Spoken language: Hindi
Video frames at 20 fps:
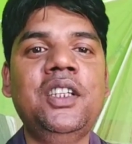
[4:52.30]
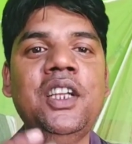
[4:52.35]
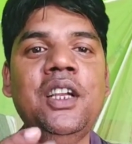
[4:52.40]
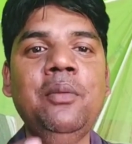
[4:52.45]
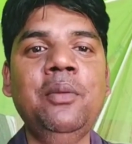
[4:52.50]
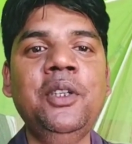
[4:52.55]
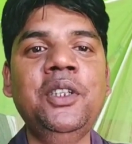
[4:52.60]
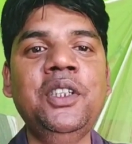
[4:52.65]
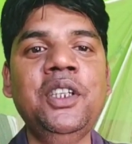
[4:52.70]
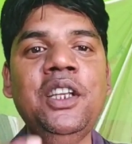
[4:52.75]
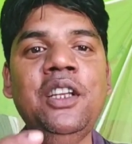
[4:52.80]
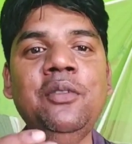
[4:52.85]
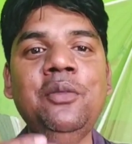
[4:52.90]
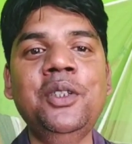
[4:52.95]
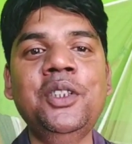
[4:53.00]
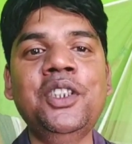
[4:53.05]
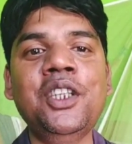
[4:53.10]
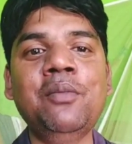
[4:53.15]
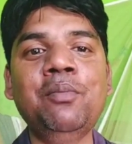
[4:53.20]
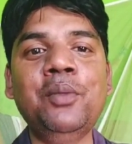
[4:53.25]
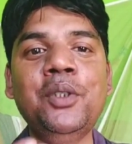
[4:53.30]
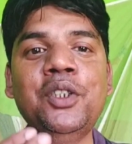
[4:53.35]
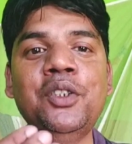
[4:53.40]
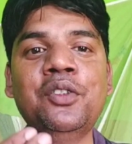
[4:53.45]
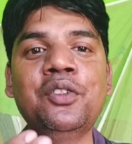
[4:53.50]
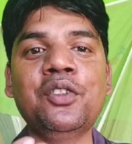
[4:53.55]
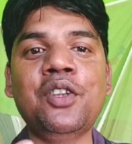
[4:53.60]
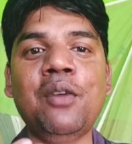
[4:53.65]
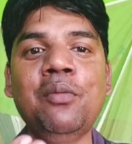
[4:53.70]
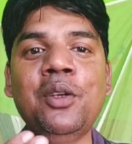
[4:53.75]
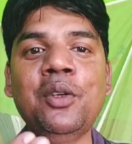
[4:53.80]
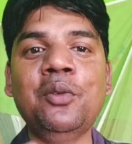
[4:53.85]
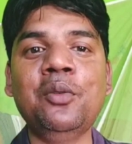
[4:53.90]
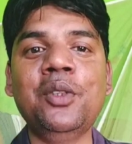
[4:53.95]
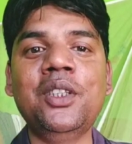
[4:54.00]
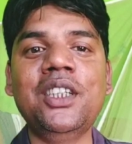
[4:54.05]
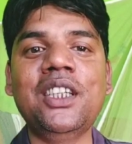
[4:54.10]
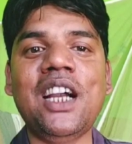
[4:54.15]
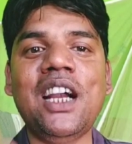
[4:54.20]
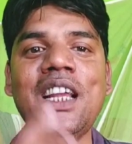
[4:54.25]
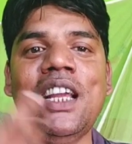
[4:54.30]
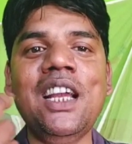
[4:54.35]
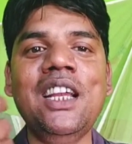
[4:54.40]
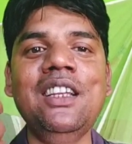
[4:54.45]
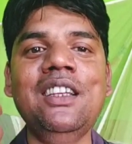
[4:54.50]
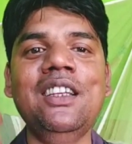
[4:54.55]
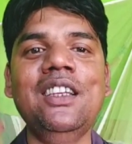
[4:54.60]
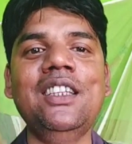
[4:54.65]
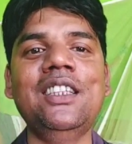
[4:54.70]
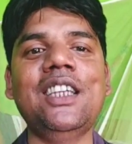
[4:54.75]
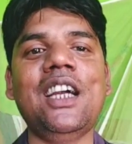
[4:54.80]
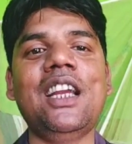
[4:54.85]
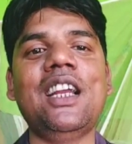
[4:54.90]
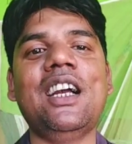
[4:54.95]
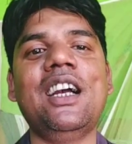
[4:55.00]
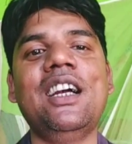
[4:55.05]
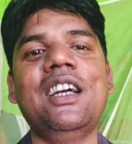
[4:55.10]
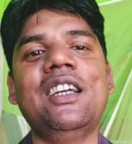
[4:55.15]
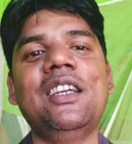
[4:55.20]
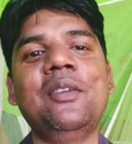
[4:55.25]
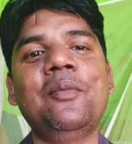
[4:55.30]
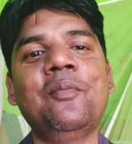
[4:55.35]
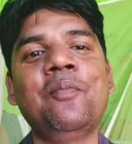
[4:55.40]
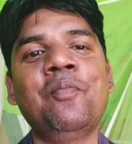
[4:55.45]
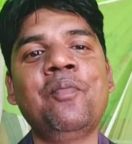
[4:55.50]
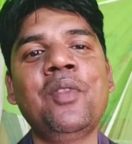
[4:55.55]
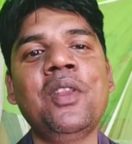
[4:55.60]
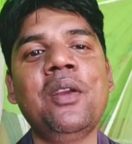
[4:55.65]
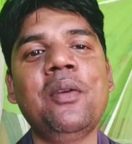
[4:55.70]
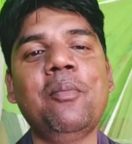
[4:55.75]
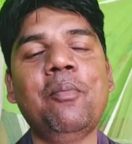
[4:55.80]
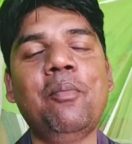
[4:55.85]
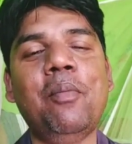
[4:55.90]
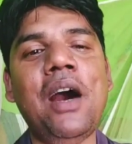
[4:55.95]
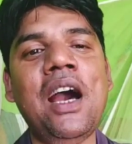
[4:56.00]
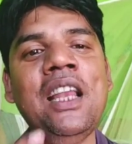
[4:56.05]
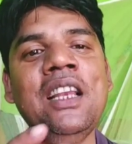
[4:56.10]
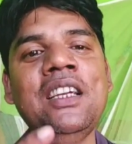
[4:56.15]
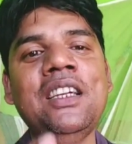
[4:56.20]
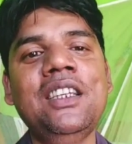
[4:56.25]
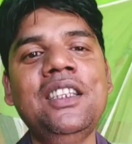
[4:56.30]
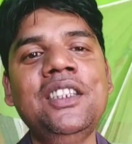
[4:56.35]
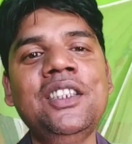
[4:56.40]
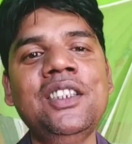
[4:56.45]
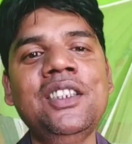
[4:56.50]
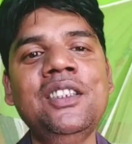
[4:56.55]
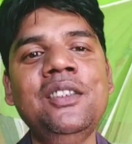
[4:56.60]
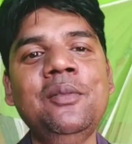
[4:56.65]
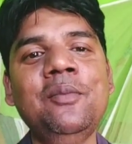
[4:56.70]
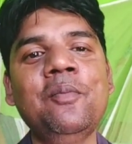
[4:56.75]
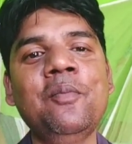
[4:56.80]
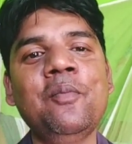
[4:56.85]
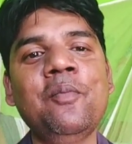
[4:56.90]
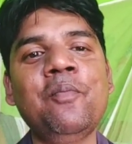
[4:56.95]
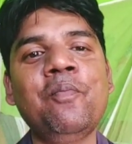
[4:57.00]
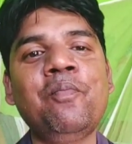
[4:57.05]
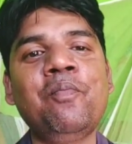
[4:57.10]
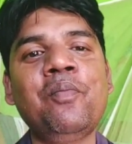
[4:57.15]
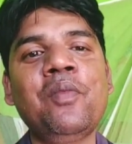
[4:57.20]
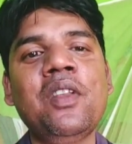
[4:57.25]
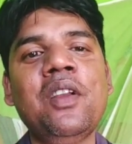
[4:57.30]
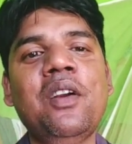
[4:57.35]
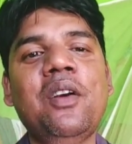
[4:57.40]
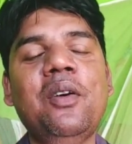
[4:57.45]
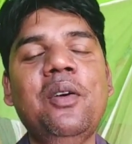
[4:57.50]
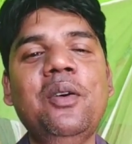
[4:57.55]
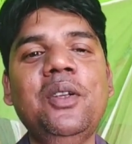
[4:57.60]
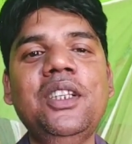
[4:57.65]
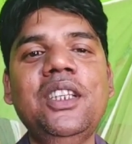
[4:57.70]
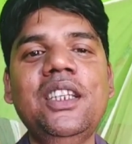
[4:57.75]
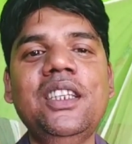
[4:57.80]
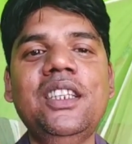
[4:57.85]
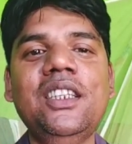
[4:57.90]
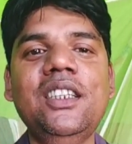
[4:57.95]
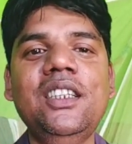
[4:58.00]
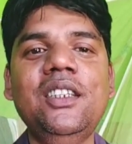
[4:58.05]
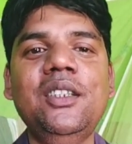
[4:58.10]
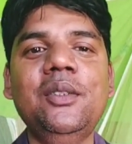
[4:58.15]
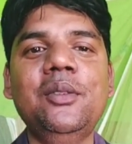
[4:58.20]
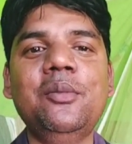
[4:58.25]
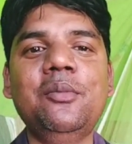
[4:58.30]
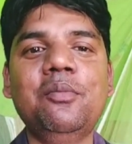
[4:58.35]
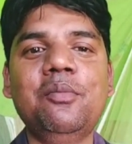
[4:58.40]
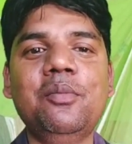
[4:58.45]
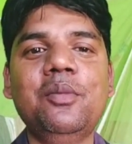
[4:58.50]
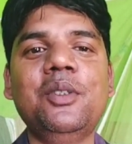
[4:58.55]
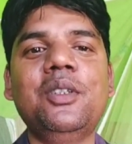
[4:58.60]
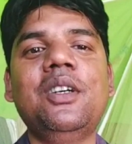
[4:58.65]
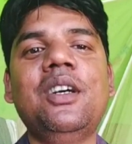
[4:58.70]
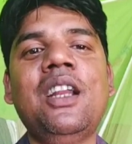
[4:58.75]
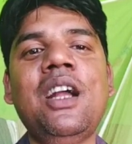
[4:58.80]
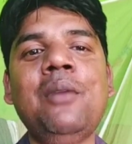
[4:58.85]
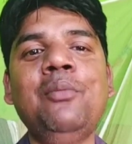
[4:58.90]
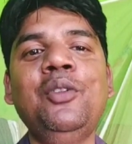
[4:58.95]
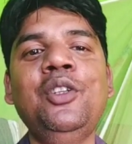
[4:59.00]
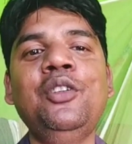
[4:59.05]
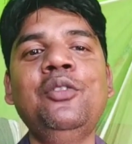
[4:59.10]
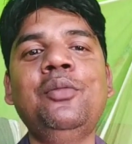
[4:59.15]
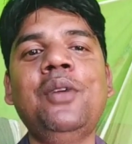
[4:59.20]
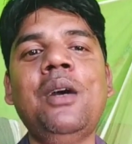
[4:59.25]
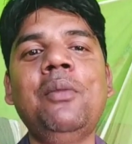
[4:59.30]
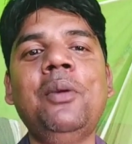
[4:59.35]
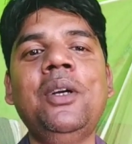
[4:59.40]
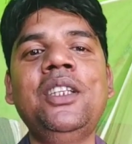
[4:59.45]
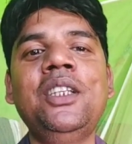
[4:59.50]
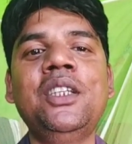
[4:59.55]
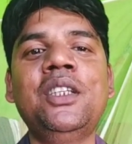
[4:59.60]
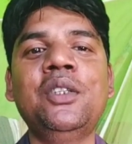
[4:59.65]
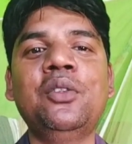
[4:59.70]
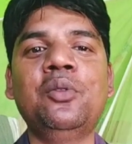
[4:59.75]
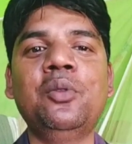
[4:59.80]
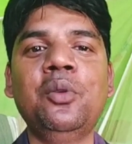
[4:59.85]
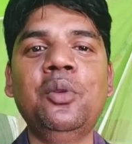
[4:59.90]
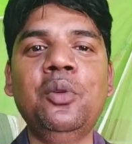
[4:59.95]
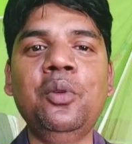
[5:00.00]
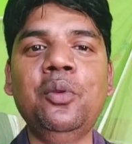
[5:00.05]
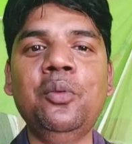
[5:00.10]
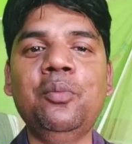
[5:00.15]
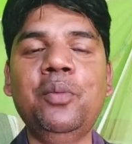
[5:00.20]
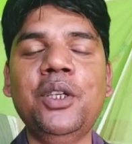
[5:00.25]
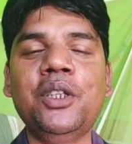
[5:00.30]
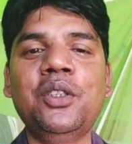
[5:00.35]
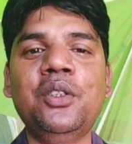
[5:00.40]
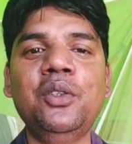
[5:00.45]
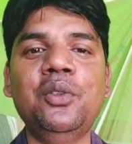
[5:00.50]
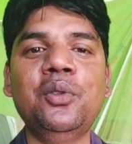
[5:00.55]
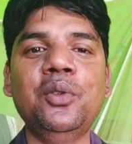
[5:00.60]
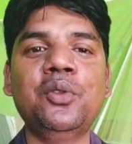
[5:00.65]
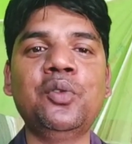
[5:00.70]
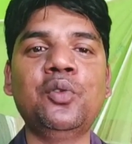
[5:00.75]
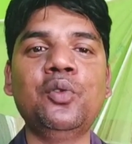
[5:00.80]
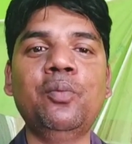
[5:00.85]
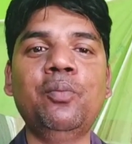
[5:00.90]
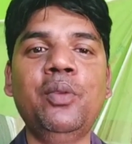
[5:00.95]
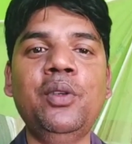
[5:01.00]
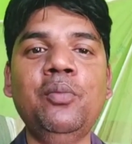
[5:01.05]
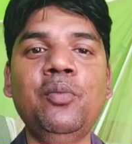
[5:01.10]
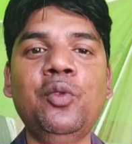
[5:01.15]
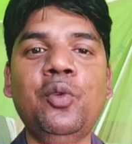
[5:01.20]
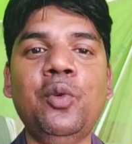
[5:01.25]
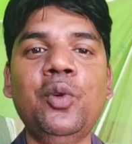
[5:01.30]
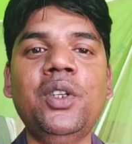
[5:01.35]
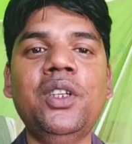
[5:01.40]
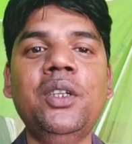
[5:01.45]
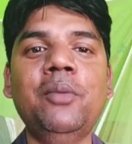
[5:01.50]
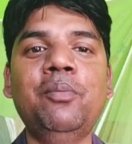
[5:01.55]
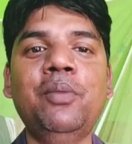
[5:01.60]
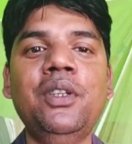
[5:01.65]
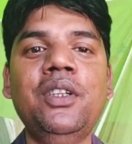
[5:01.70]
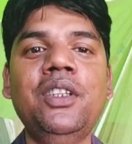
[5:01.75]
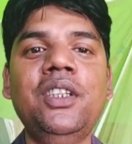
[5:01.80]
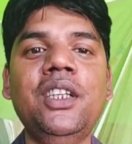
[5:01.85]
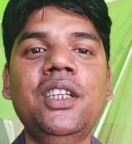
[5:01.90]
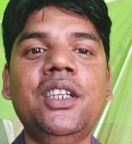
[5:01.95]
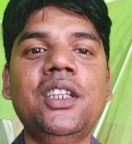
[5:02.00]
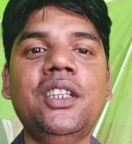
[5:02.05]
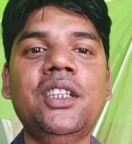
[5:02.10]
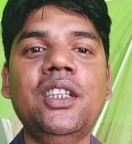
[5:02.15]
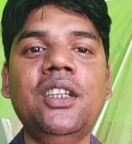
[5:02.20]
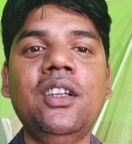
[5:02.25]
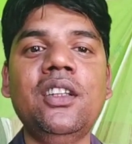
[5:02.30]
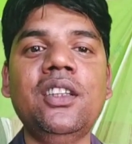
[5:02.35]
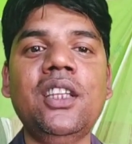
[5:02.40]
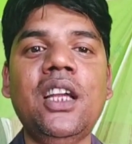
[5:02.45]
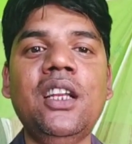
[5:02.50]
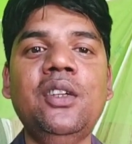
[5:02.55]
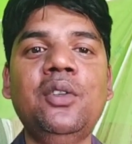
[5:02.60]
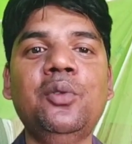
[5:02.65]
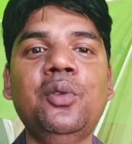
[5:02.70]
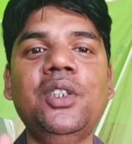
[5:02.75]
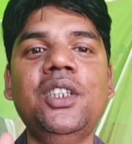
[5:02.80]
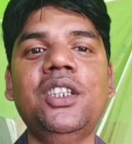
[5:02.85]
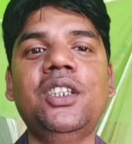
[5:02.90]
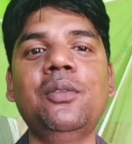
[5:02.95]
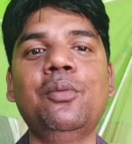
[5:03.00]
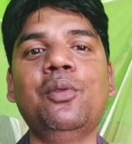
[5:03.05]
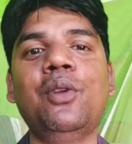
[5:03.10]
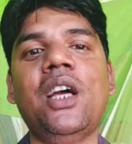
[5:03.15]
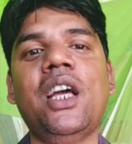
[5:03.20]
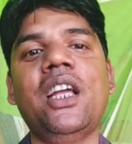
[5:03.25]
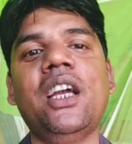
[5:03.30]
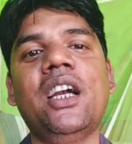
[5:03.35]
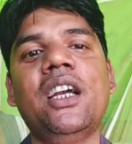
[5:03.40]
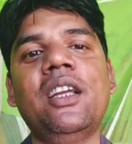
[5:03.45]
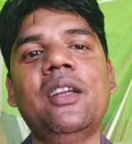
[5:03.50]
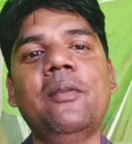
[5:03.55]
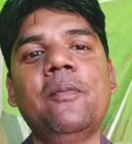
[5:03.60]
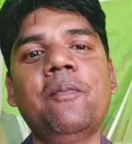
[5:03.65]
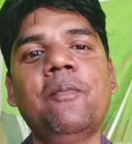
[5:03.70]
टेबी टेलीविजन पे इस खबर को दिखाया ही नहीं जा रहा है बाल कृष्ण और ये कि रामदेव बाबा जी की दोनों व्यक्ति को सुप्रीम कोर्ट ने फिर जे की तेरह तारीख को जे की बुलाया